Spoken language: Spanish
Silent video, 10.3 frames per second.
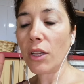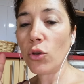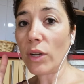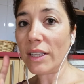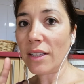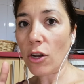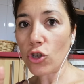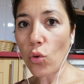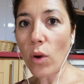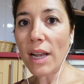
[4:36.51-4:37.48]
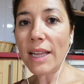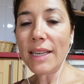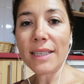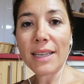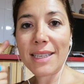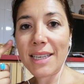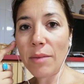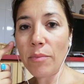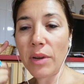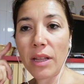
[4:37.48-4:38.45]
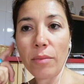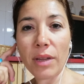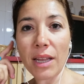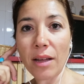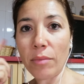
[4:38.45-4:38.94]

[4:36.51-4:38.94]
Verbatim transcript: durante los cuales siempre, mira,